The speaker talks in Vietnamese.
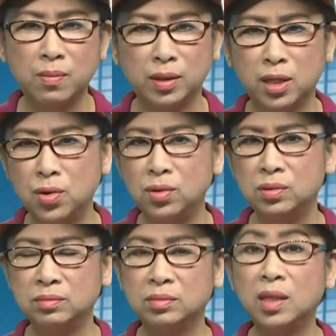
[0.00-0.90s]
mà thiếu
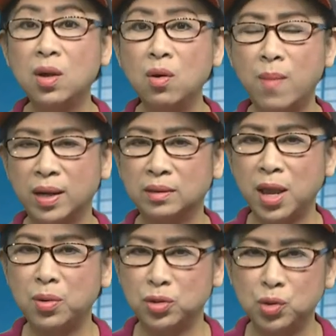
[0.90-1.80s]
thiếu bàn
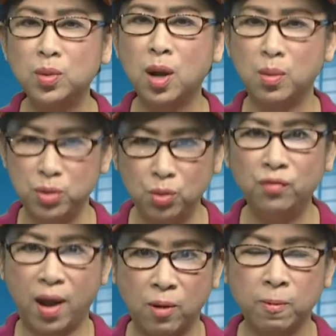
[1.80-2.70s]
tay của Trung Cộng nhúng
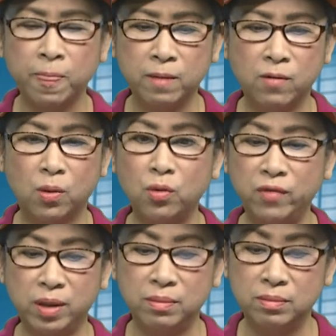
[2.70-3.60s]
vào, mà quý
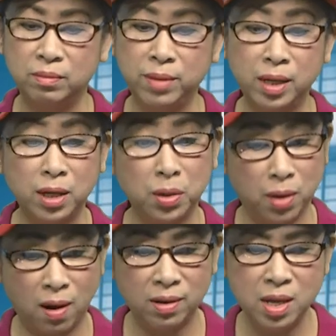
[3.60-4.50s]
vị biết điều
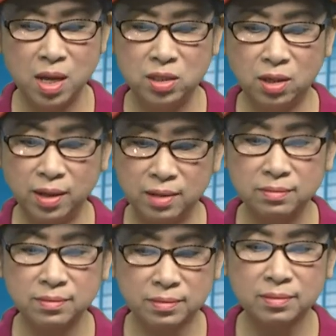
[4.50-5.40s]
đó. Cho nên
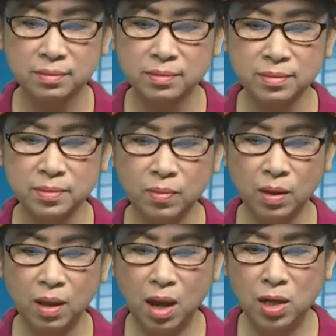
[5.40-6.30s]

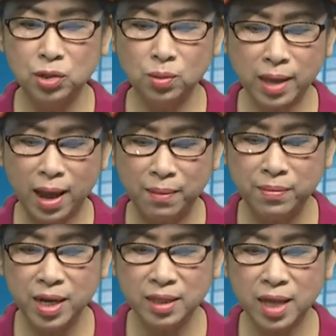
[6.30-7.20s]
chúng ta
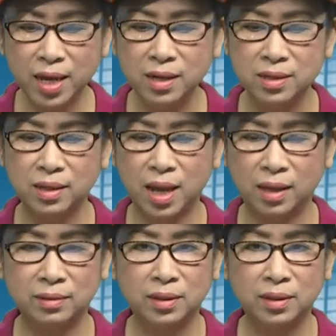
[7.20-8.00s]
mới thấy được là